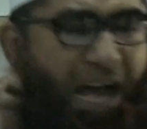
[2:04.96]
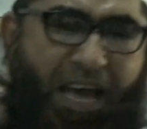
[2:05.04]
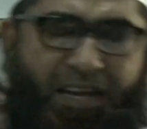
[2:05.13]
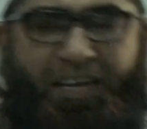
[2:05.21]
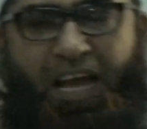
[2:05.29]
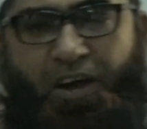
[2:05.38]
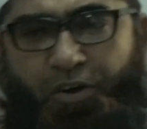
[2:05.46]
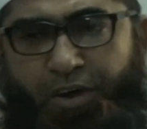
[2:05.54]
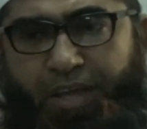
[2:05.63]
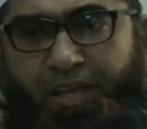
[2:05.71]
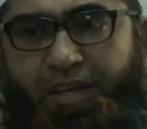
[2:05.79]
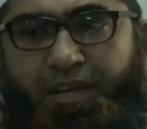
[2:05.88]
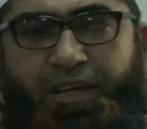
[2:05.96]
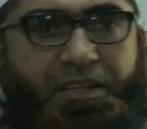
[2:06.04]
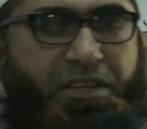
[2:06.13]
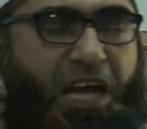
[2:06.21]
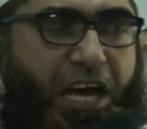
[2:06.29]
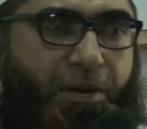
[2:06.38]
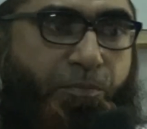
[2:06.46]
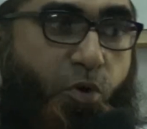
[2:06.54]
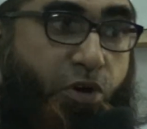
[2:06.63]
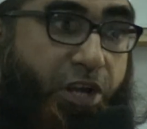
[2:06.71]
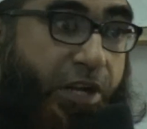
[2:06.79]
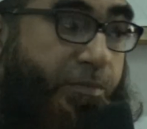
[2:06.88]
আর না হয় তার
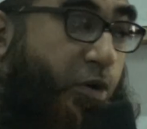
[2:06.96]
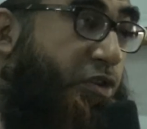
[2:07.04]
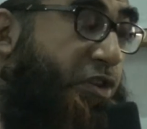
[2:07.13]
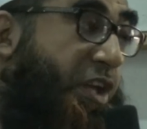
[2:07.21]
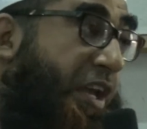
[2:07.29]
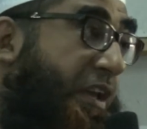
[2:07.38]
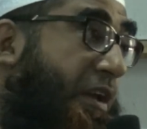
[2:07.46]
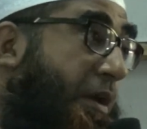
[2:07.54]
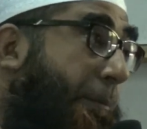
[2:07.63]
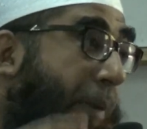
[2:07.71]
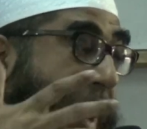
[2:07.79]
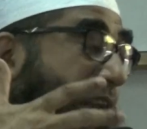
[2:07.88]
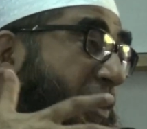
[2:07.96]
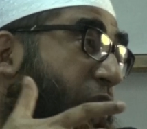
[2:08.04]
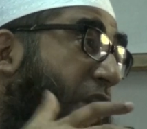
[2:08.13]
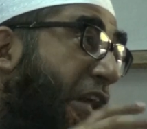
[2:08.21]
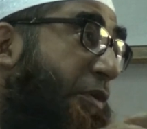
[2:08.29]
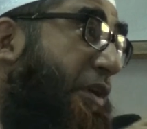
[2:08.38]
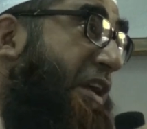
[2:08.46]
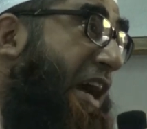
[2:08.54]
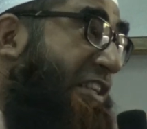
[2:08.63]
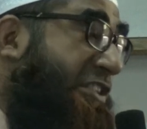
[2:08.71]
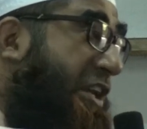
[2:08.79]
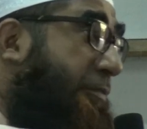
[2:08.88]
মনের মধ্যে ভালো হলে ওই
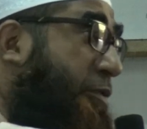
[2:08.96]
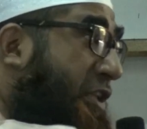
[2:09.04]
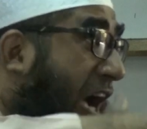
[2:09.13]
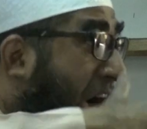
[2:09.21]
কাজের প্রতি